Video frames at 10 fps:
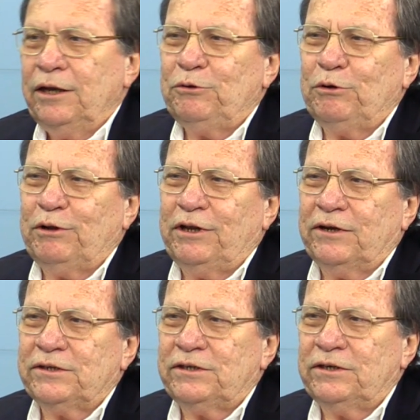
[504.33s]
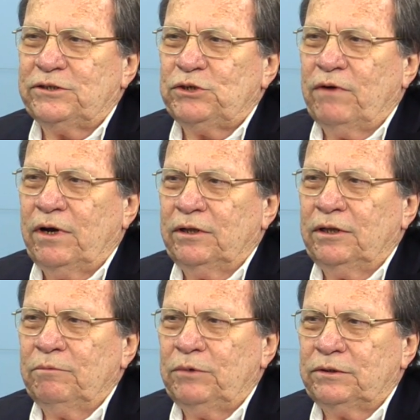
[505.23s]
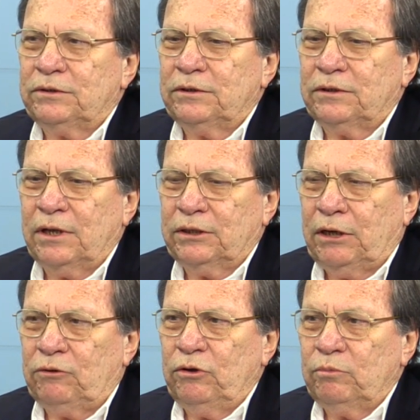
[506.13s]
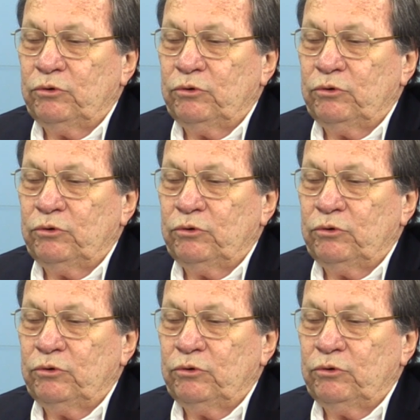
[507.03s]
Türk lirası civarında bir rant kalıyor.